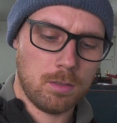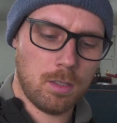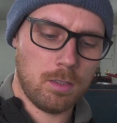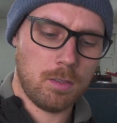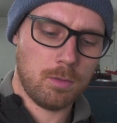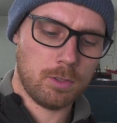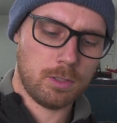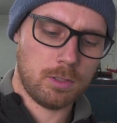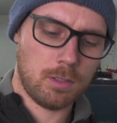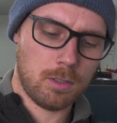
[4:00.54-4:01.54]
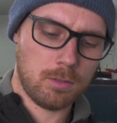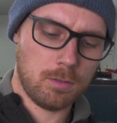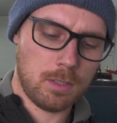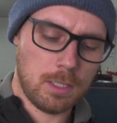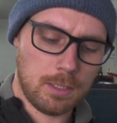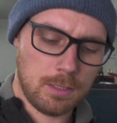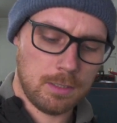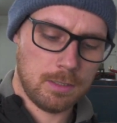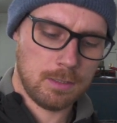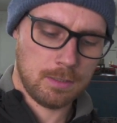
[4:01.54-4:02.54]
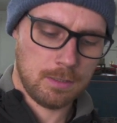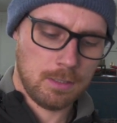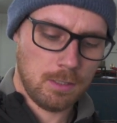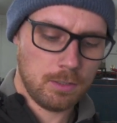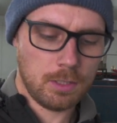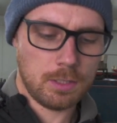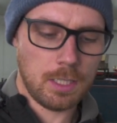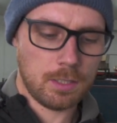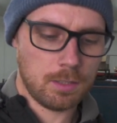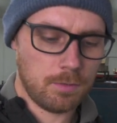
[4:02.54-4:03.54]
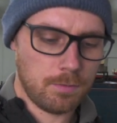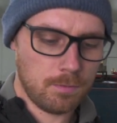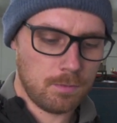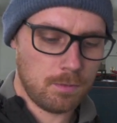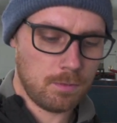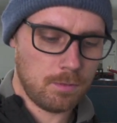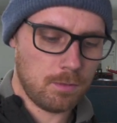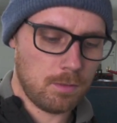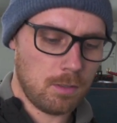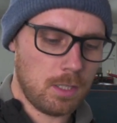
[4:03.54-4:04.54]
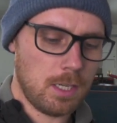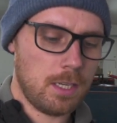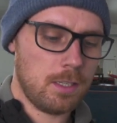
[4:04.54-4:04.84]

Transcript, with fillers: dolne łożysko tutaj. Przecież też jest ok.